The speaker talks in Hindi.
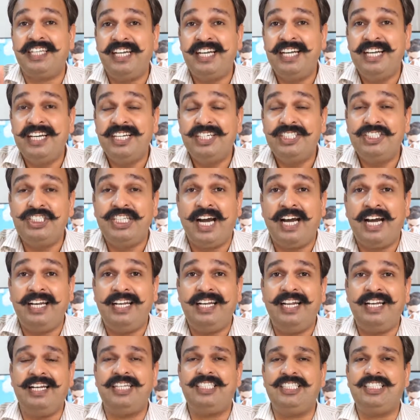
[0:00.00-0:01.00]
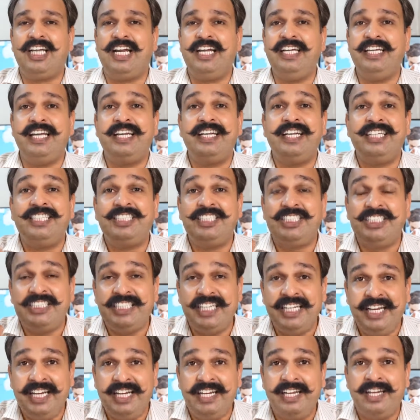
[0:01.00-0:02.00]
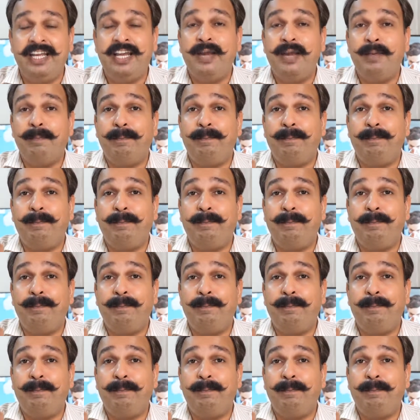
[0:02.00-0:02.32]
से जान लेना चाहिए कि चीन